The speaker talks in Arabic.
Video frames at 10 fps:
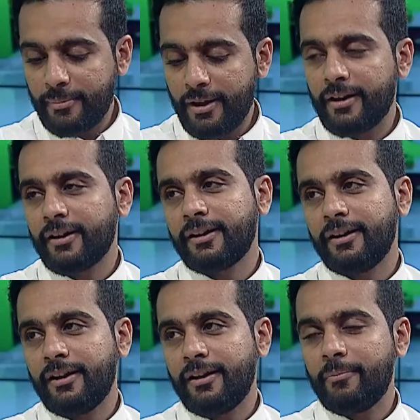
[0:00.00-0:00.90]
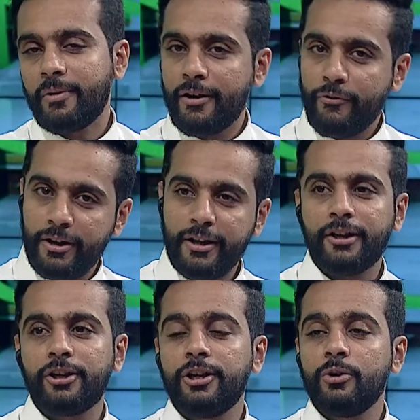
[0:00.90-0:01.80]
تبارك الله برافو
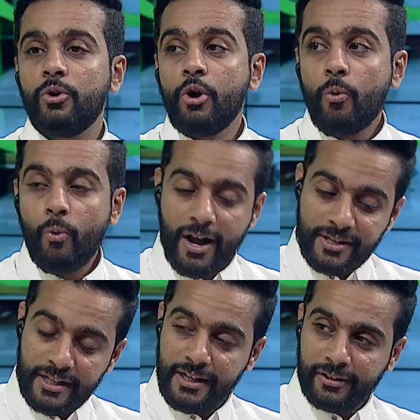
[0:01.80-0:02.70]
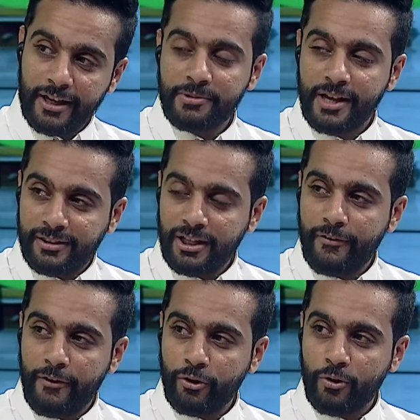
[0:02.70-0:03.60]
عليكي واسيل طيب
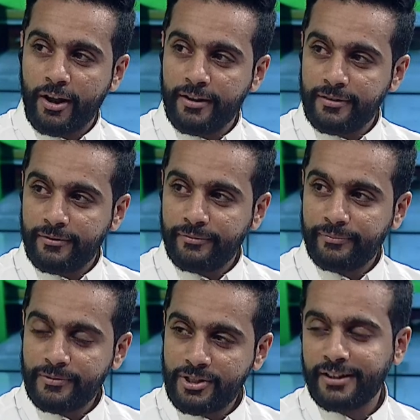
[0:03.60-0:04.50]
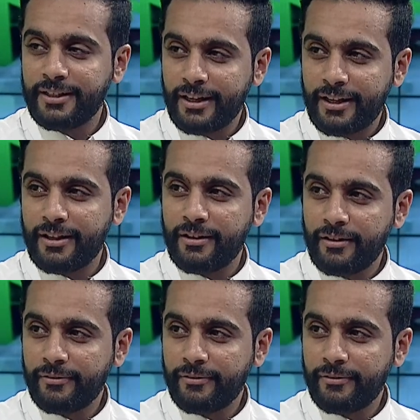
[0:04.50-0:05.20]
ساعدتيها في حفظ القران؟ تساعدينها كذا؟